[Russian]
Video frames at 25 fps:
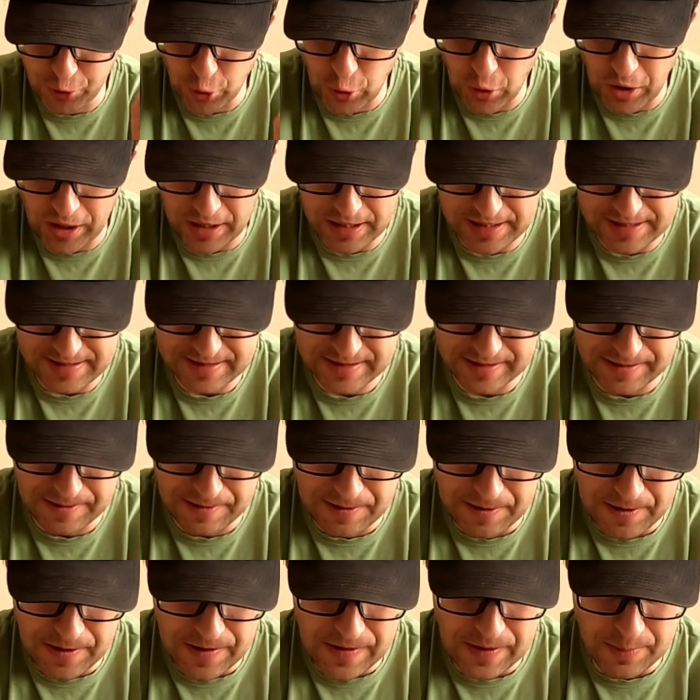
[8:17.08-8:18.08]
то есть
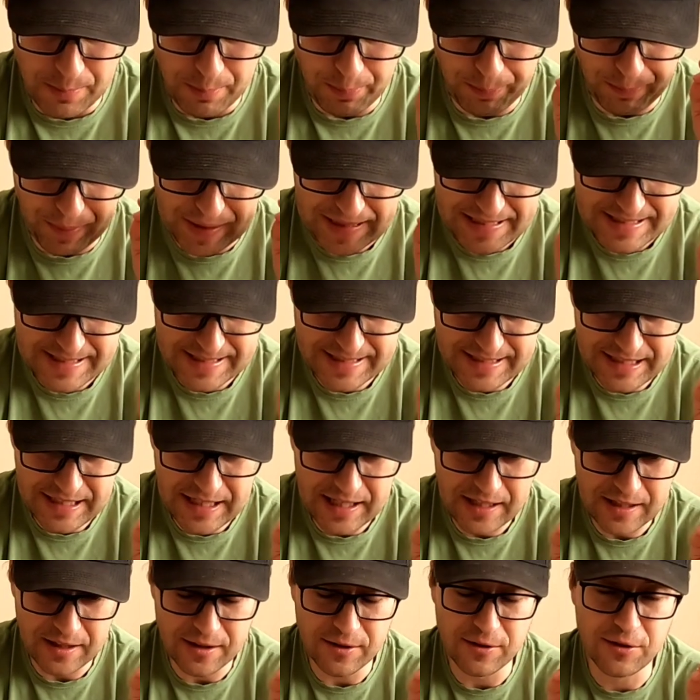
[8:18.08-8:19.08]

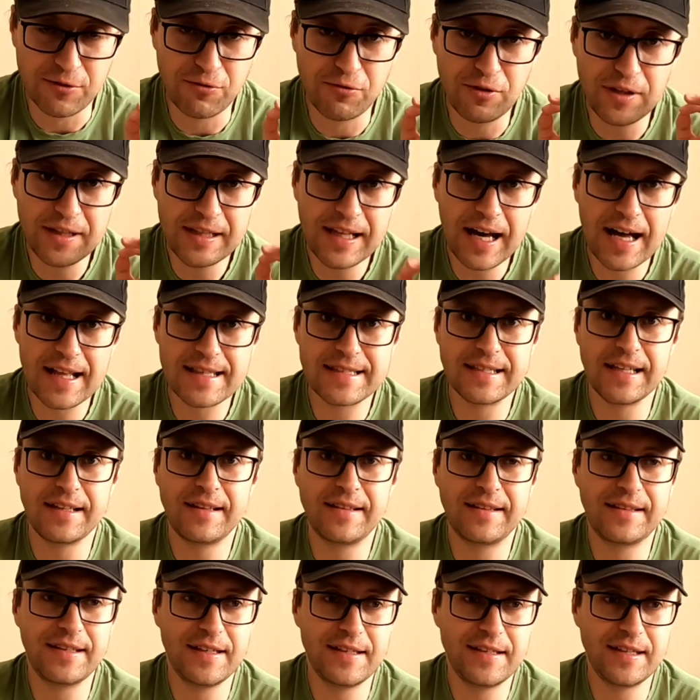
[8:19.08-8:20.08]
почти
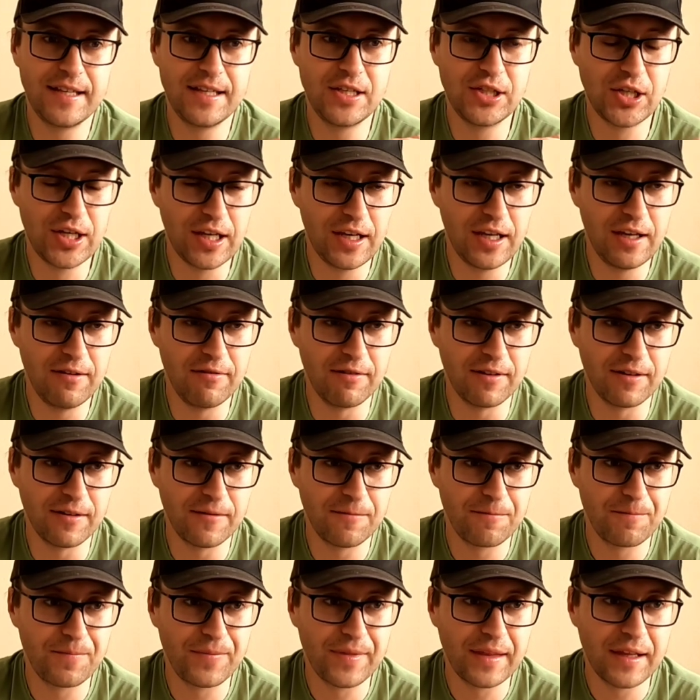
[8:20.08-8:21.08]
12 тысяч
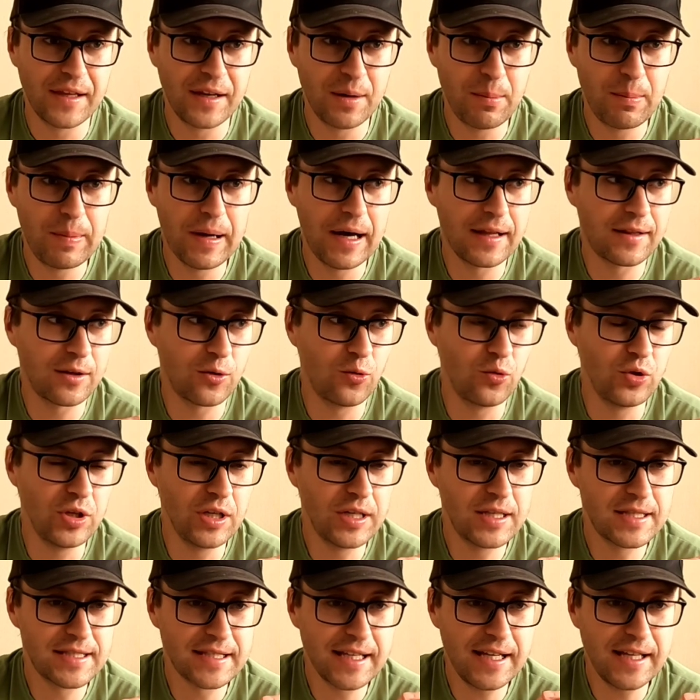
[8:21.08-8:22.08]
гривен. Ребят, у
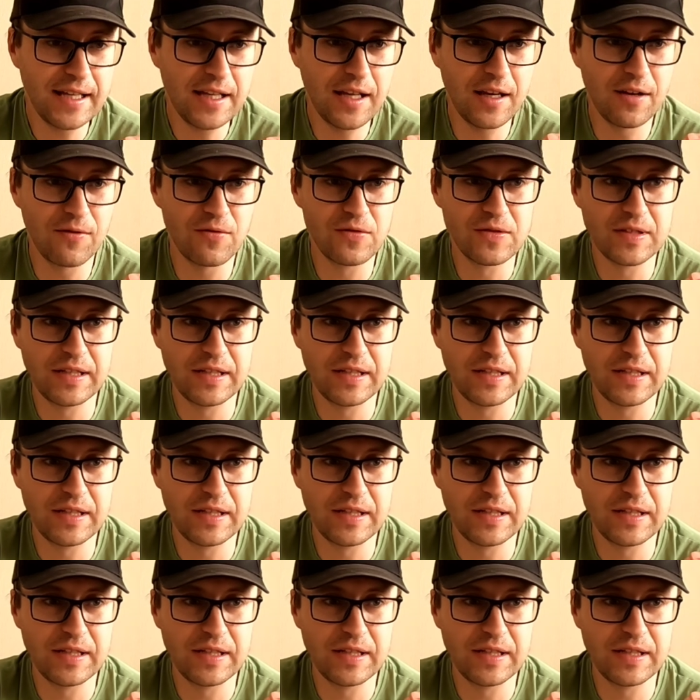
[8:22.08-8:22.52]
них цены